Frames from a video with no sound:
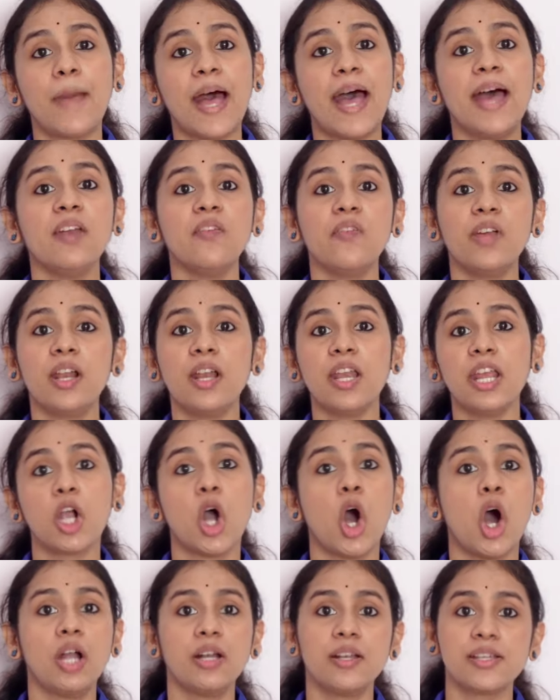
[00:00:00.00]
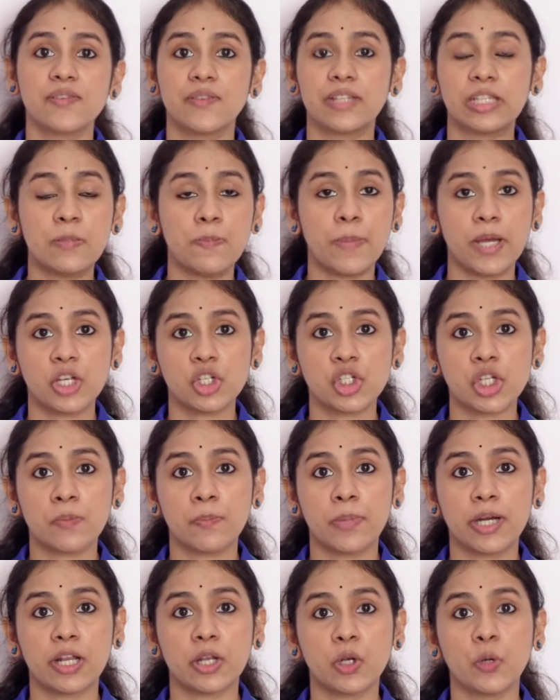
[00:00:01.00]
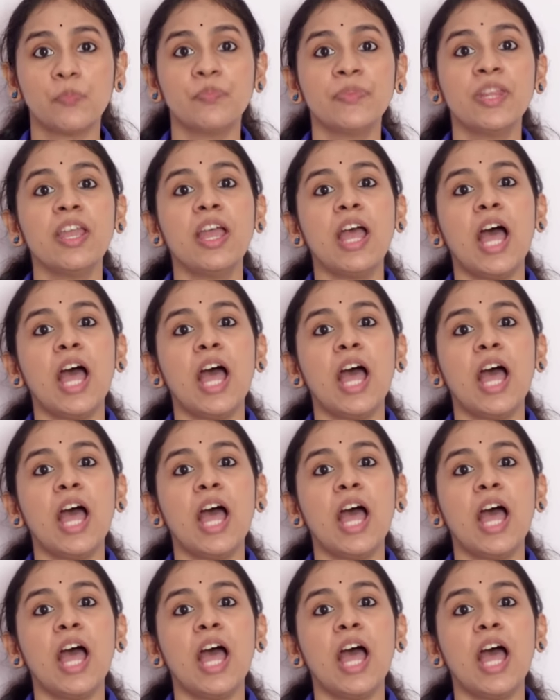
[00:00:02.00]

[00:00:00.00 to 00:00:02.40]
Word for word: மேன்வலாக நீங்கள் ஆர்டர்ஸ் வந்து பன்ஷன் பண்ணணும்